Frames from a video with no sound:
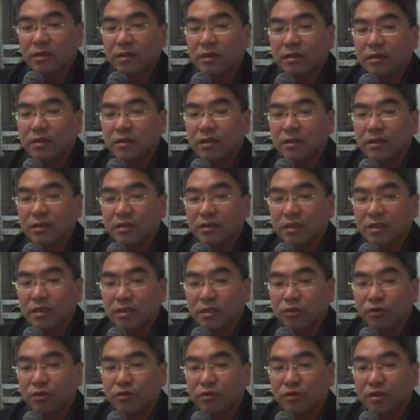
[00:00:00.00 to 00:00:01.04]
他已经
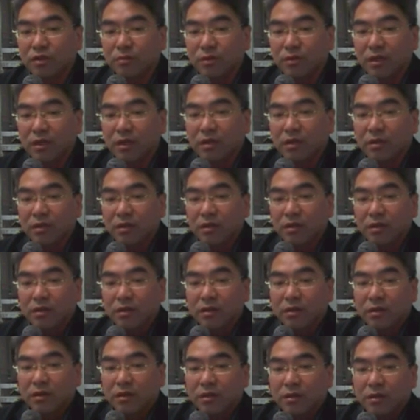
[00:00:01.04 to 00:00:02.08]
启动什么了？
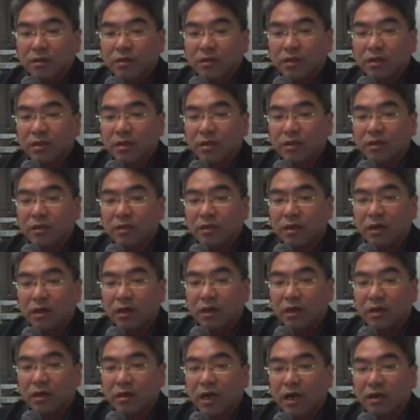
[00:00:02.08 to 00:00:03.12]
这
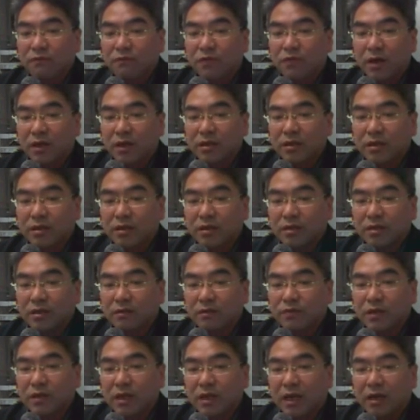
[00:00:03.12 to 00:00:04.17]
个呃开发的
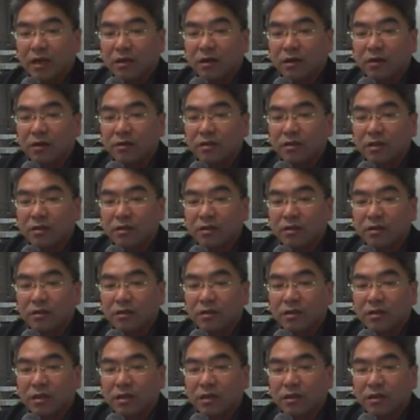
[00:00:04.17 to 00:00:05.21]
server 啦，哦，
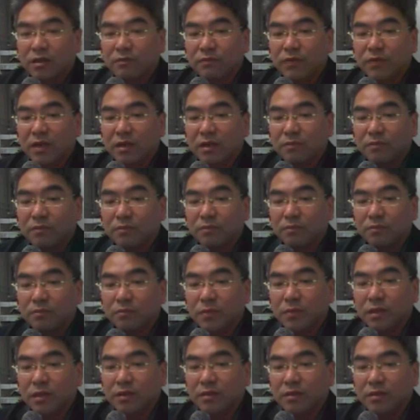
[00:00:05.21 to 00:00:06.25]
这个
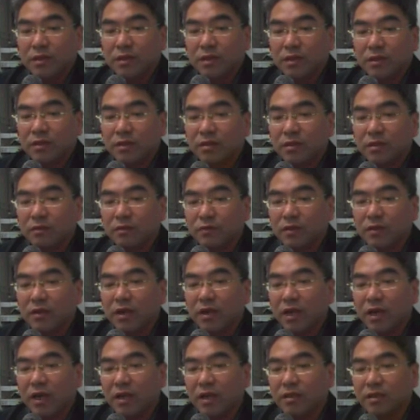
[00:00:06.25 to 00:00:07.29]
development 这个
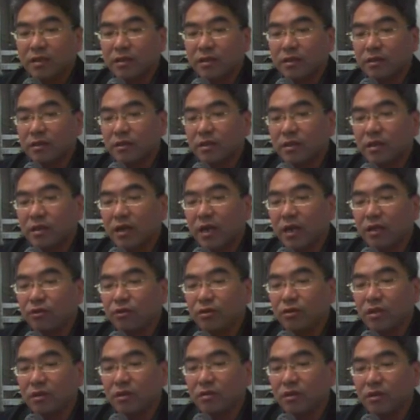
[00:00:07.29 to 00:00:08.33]
server at 这
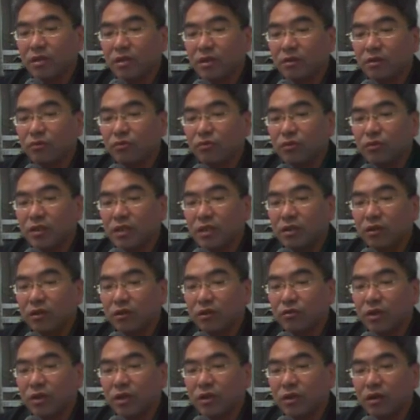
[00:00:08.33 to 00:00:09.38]
个 hd 这个路
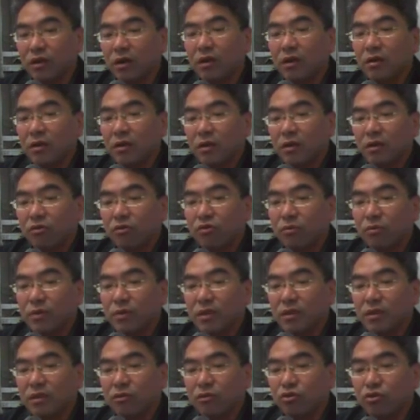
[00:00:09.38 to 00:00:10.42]
径啊，所以哦，
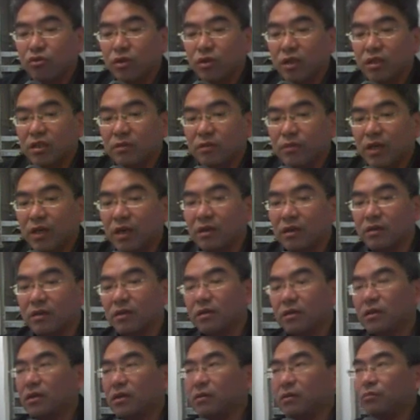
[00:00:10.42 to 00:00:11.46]
我们只需要怎么
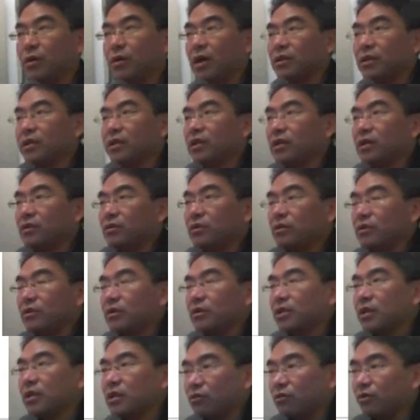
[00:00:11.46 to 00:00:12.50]
样把这
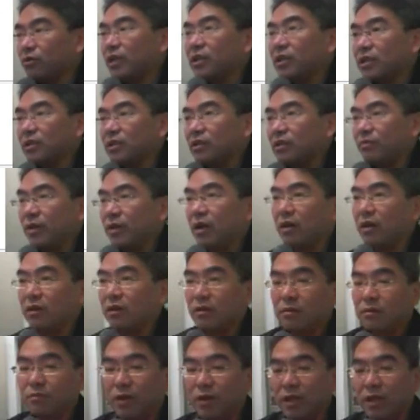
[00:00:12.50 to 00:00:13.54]
个这个位置有没
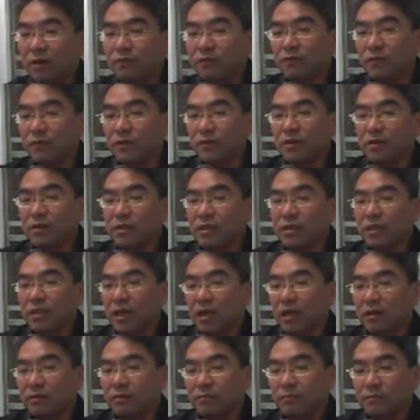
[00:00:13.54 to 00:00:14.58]
有把它复制
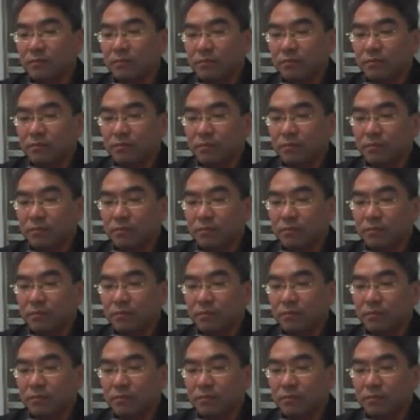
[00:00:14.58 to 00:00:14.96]
一下？